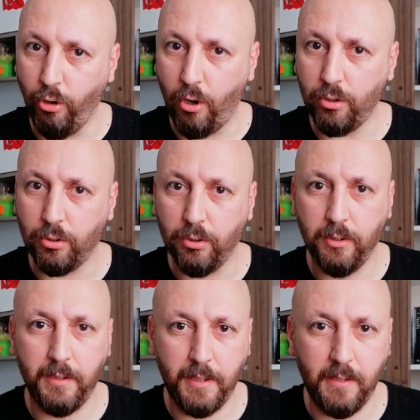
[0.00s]
Don
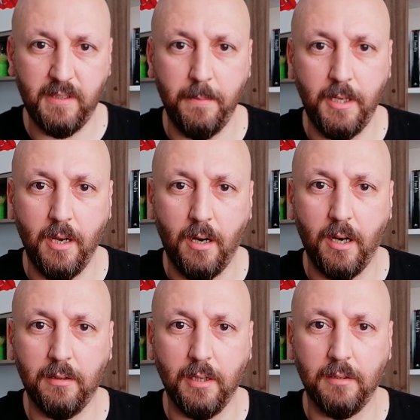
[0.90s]
ismiyle
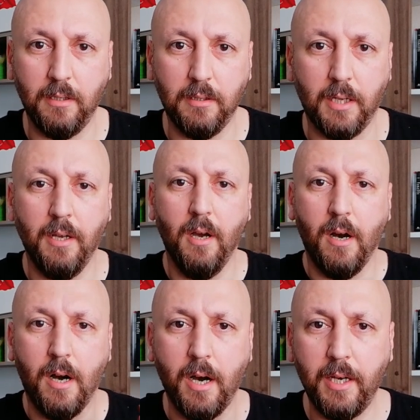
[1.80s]
adlandırılan
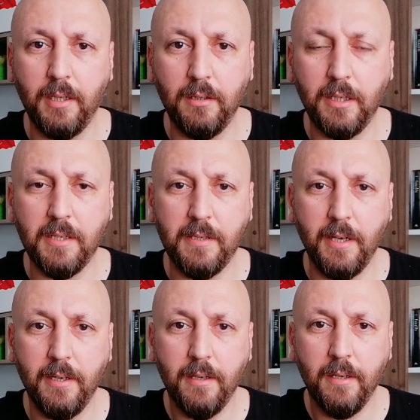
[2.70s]
hanedanlık
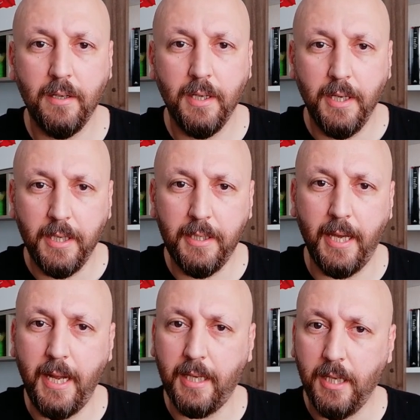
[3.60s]
ise
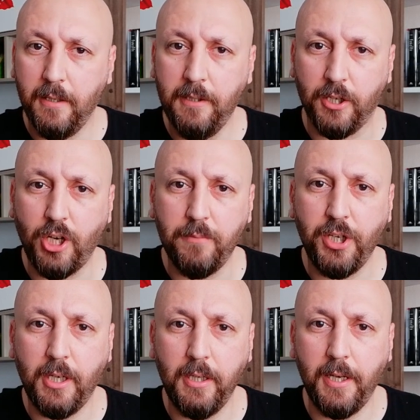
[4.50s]
gerek yaşam
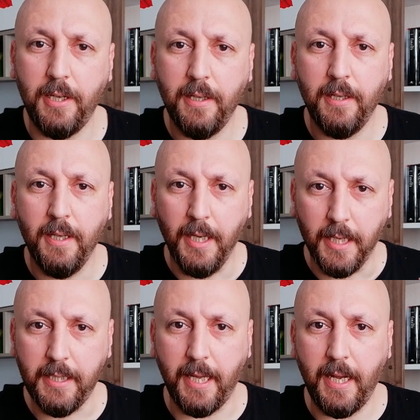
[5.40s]
şekilleri
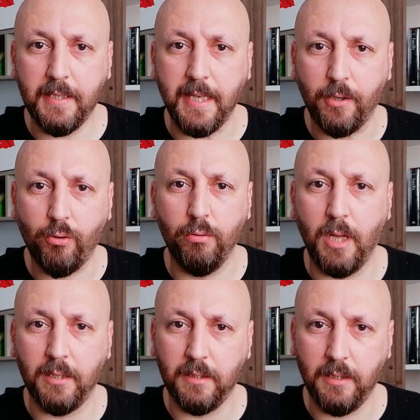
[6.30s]
gerekse
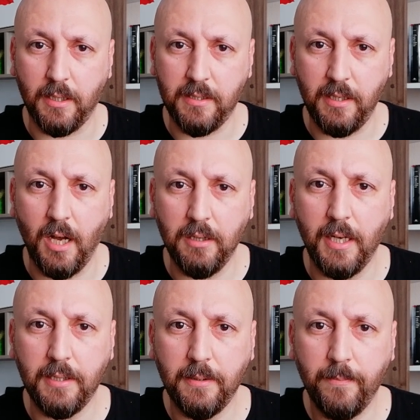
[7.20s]
kullandıkları
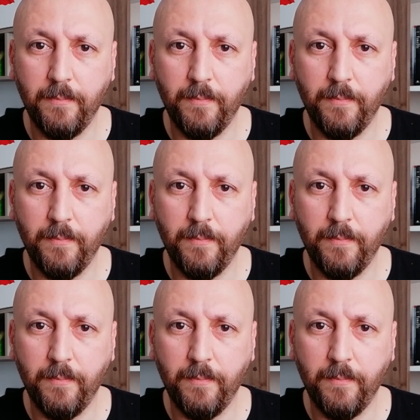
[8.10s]
silahlar